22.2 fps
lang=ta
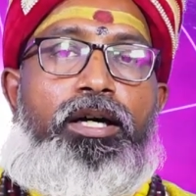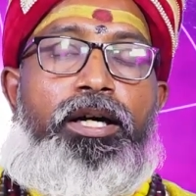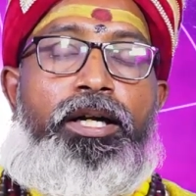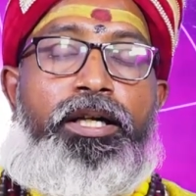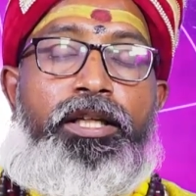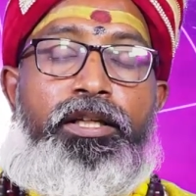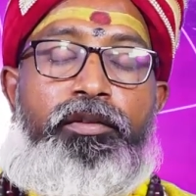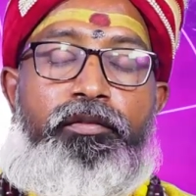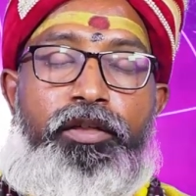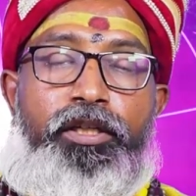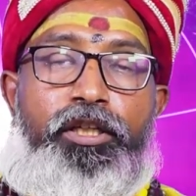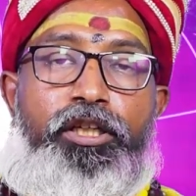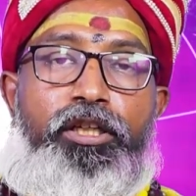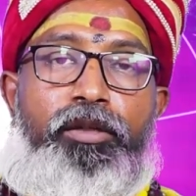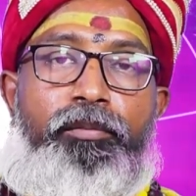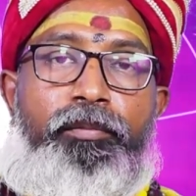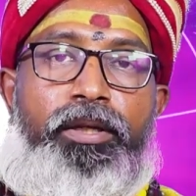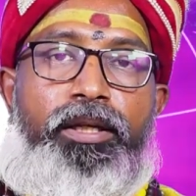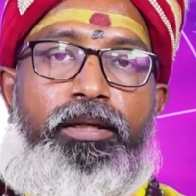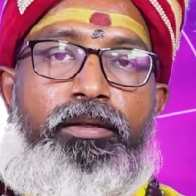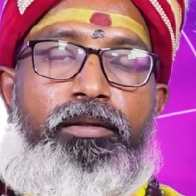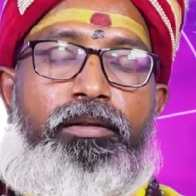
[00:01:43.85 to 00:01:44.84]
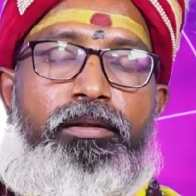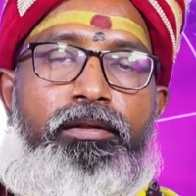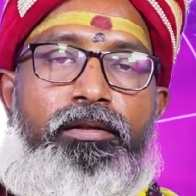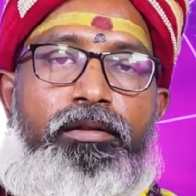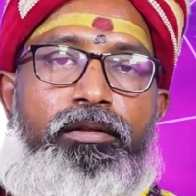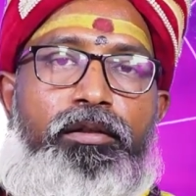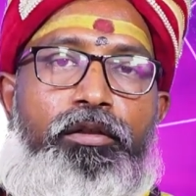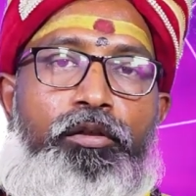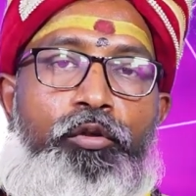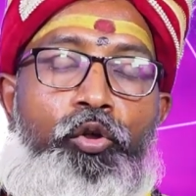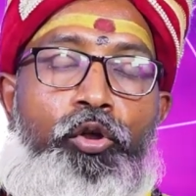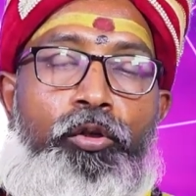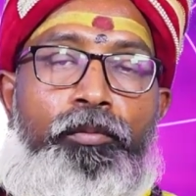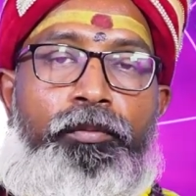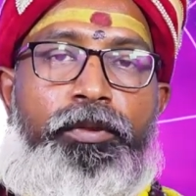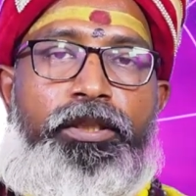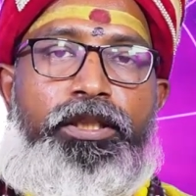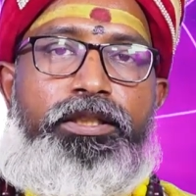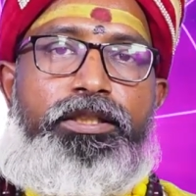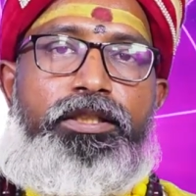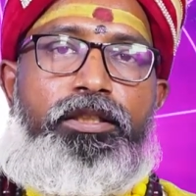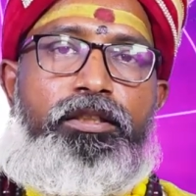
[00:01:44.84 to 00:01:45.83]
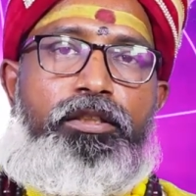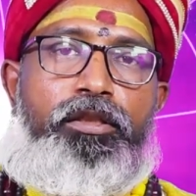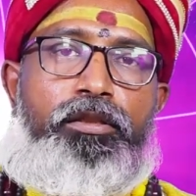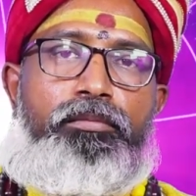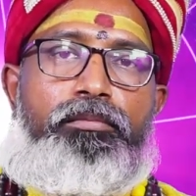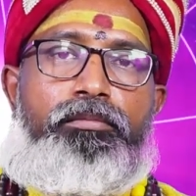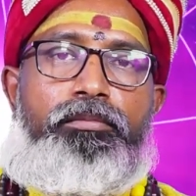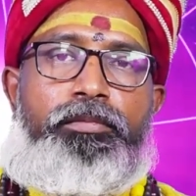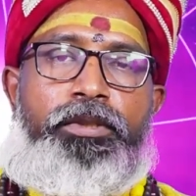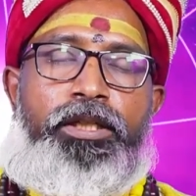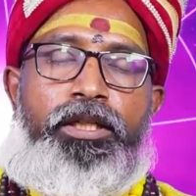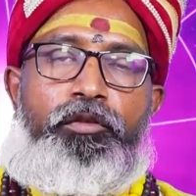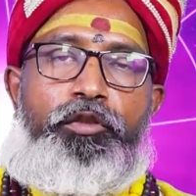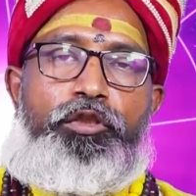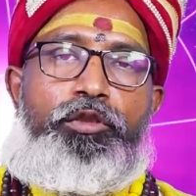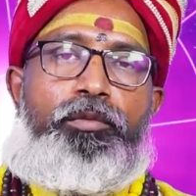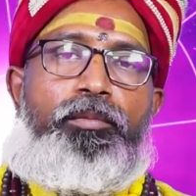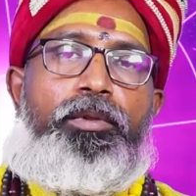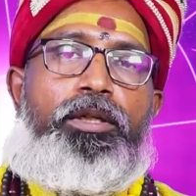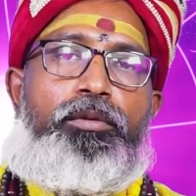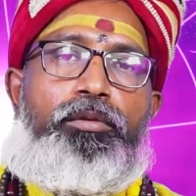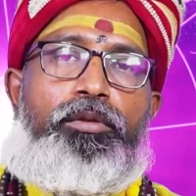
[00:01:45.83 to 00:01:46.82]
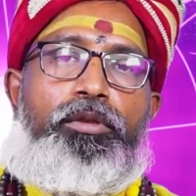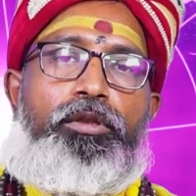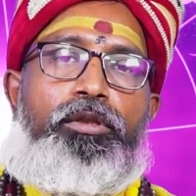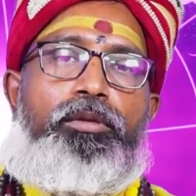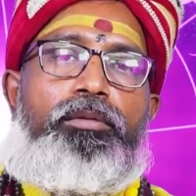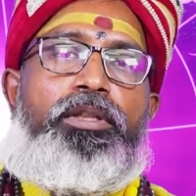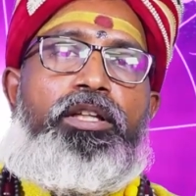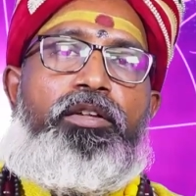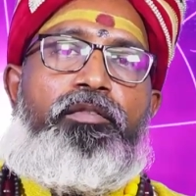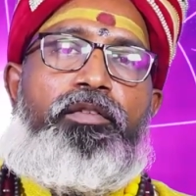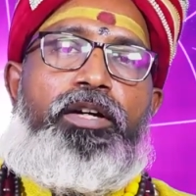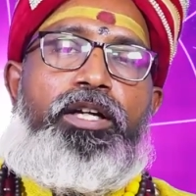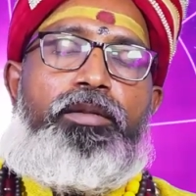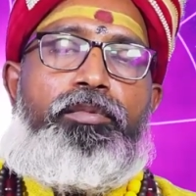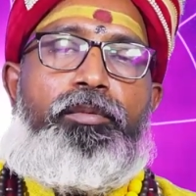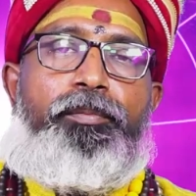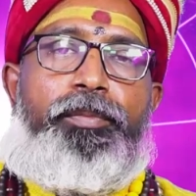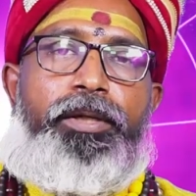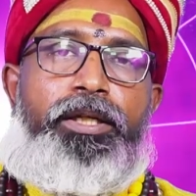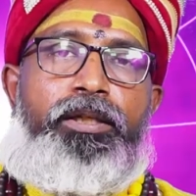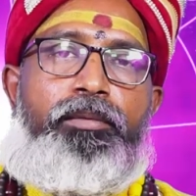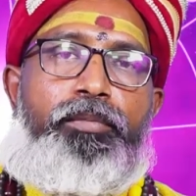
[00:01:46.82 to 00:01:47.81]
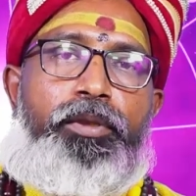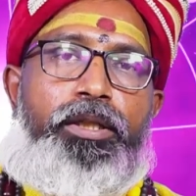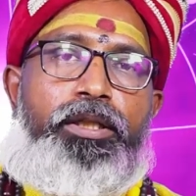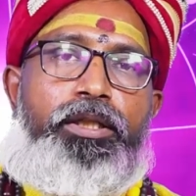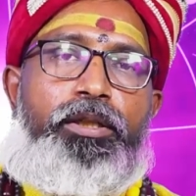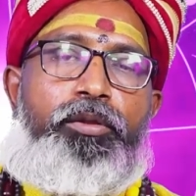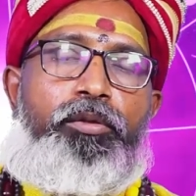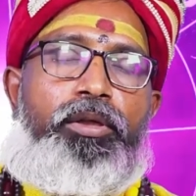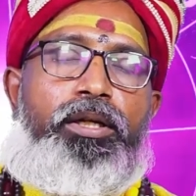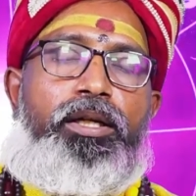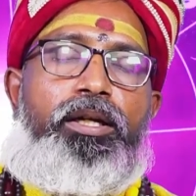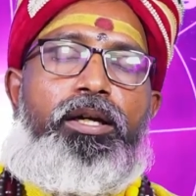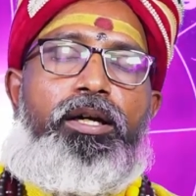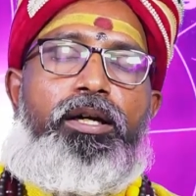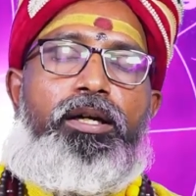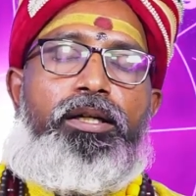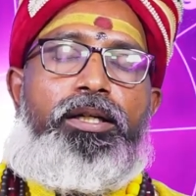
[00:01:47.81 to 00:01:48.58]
அனைவருக்குமே கோமதி சக்கரம் இலவசமாக கொடுக்குறோம் இந்த வாய்ப்பை பயன்படுத்திக்கோங்க